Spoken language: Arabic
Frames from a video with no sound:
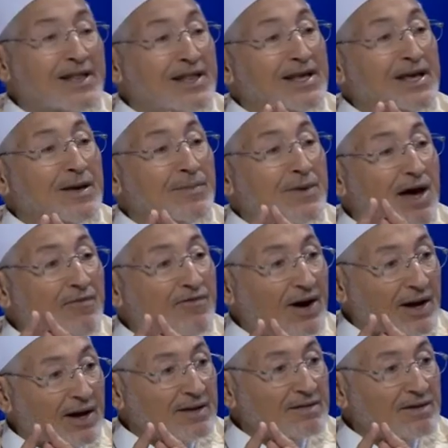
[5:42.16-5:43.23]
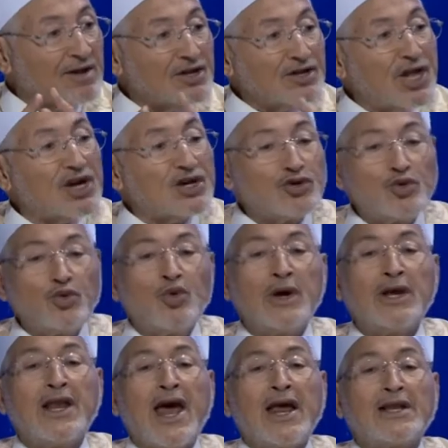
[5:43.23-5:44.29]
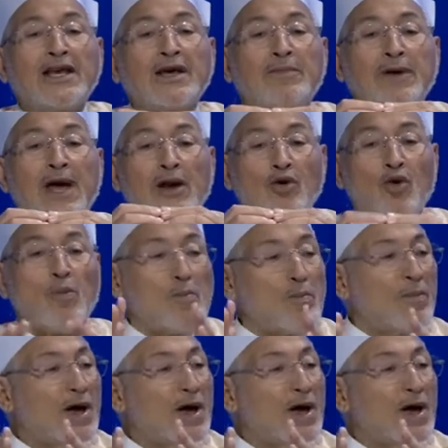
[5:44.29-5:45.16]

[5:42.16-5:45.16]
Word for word: ليبيا فقط نرجع إلى ليبيا الأم